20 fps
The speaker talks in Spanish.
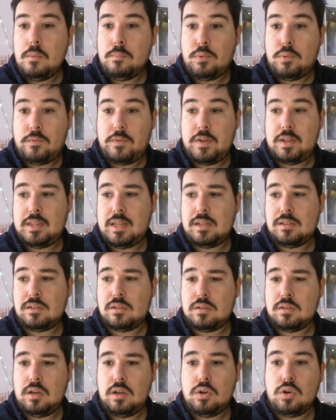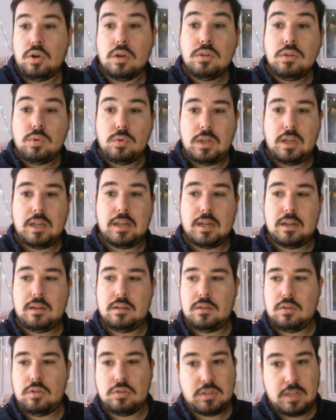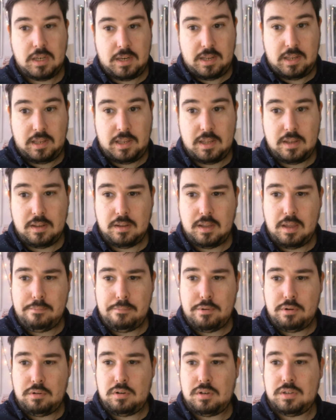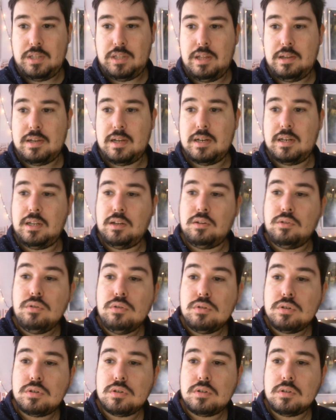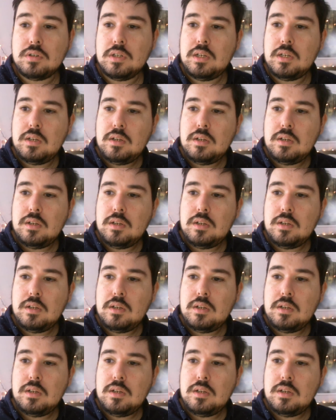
profetas con túnica o sin ella que pronostican incluso